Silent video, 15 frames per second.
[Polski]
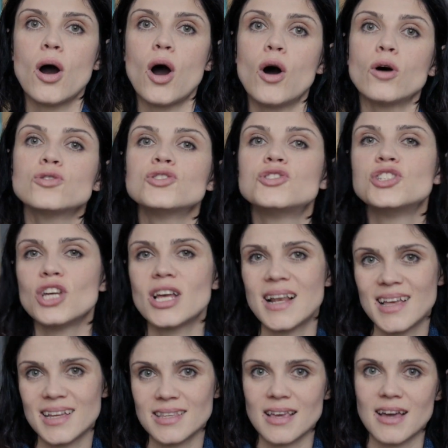
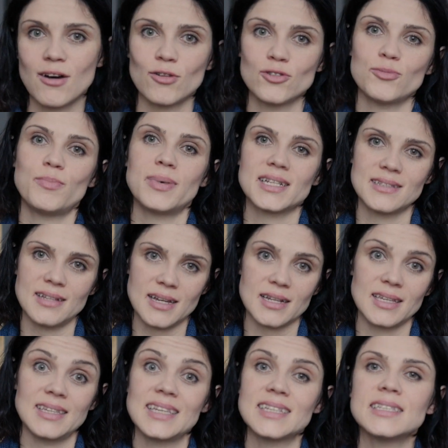oddzielenia od
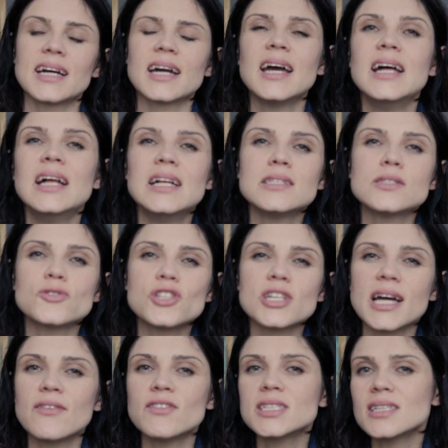partnerki. Jednak, co
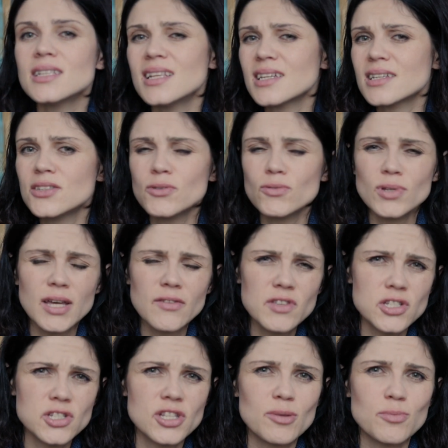ciekawe, ten lęk nie
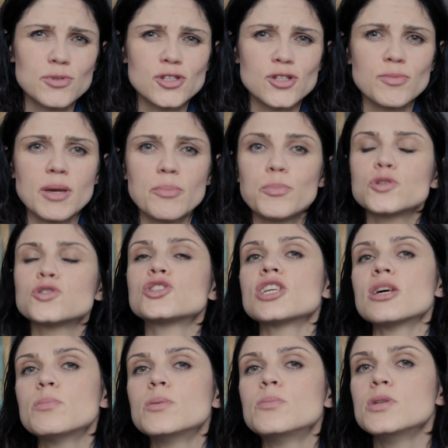ujawnia się na poziomie
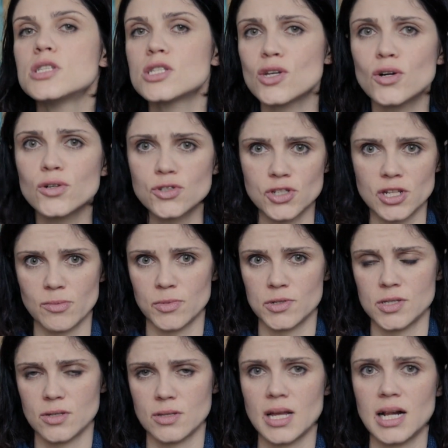potrzeby bliskości
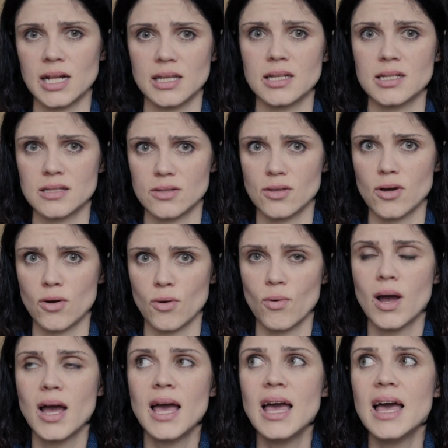emocjonalnej z nią.
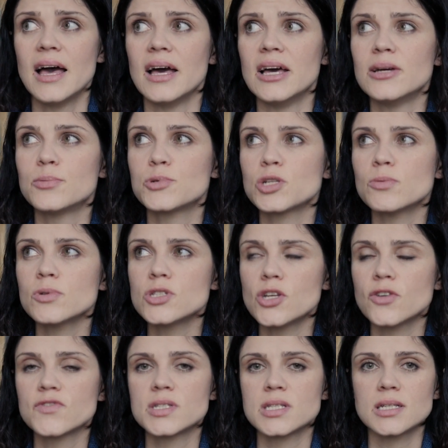E,
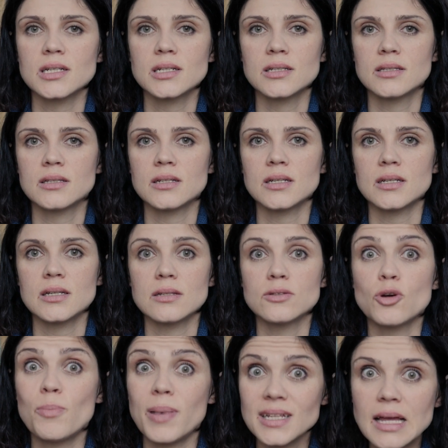przemocowcy, gdy
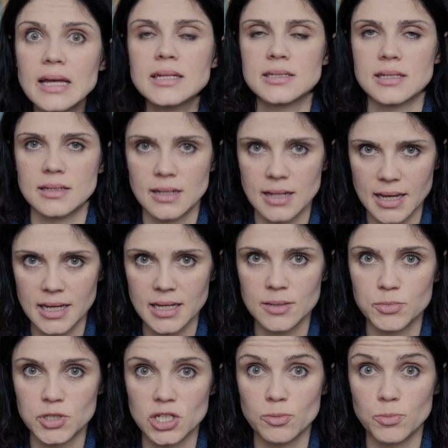dopada ich ten lęk
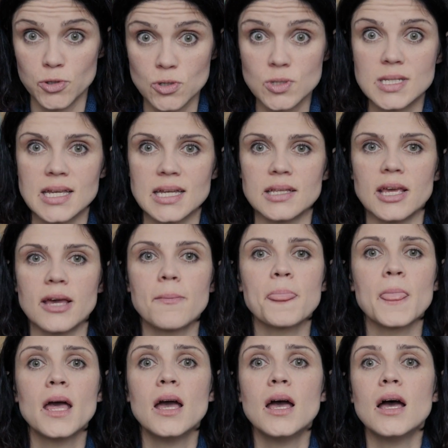przed porzuceniem
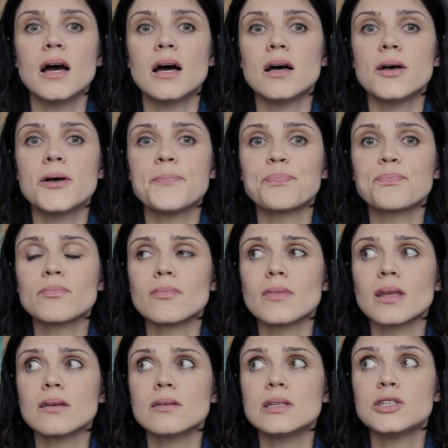
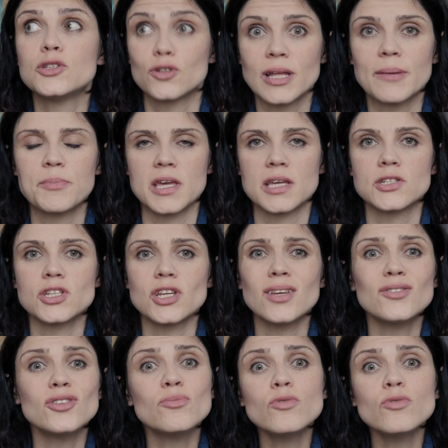ym, i to napięcie, nie